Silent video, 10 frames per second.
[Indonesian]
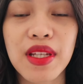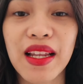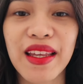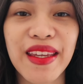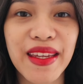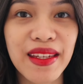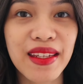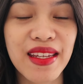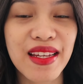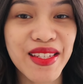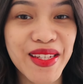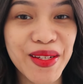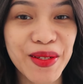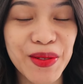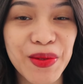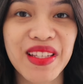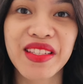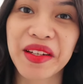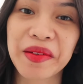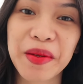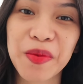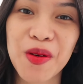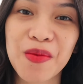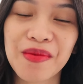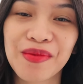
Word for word: Sekali lagi, ini dia shade 02 Cherry Bomb.